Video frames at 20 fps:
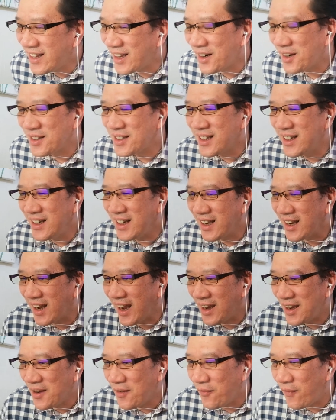terus gini
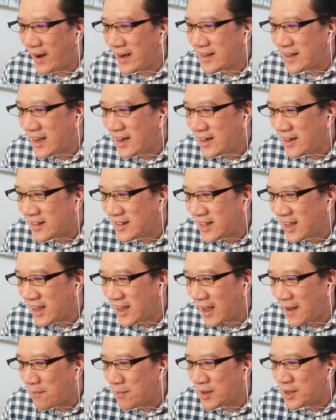eventnya nanti
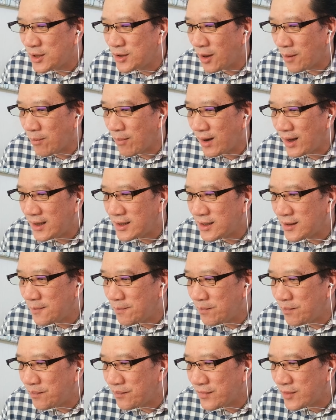habis job class
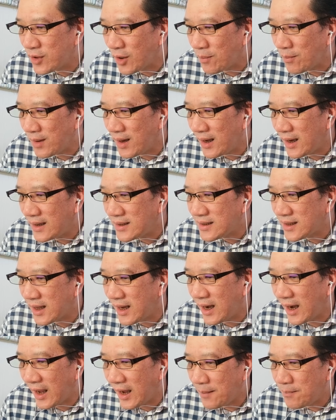Jobless
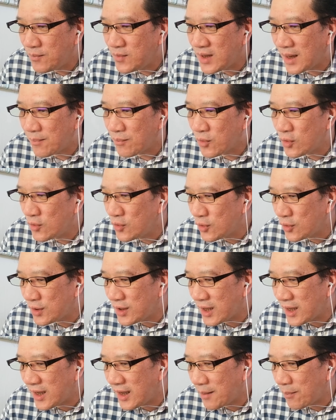Claim jam
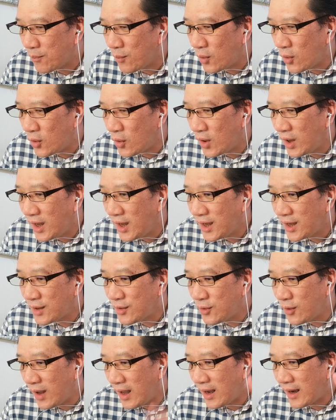7.30
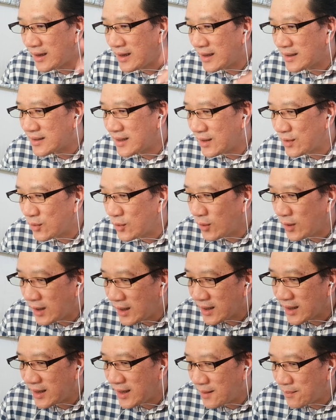itu ada satu
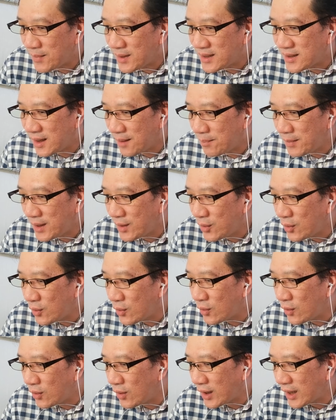lagi yang bisa
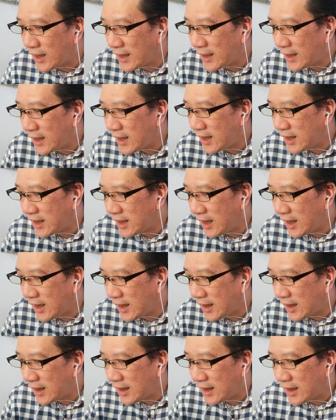mendukung ini
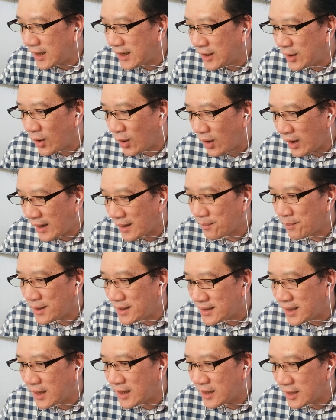uh, dolar
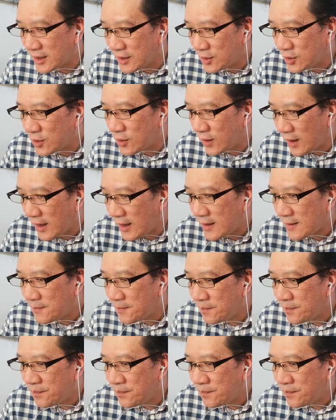bisa hijau ya